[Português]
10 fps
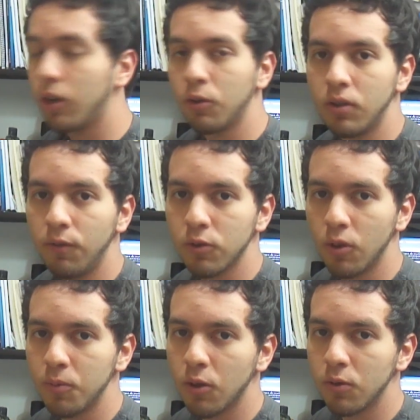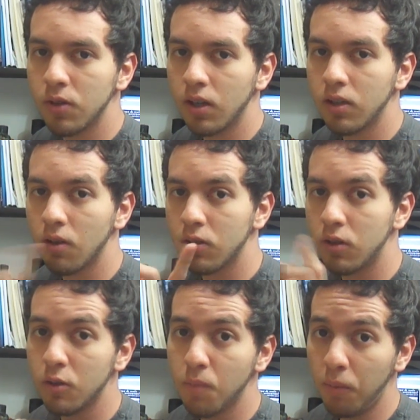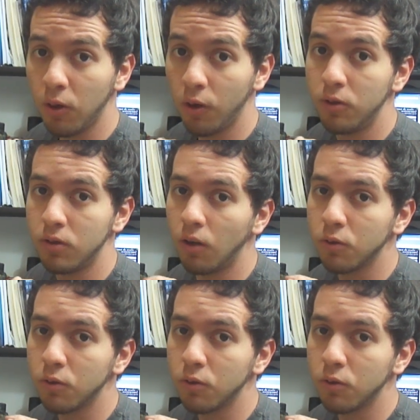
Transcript: Inclusive os nomes que eu usei aqui são assírios babilônios e não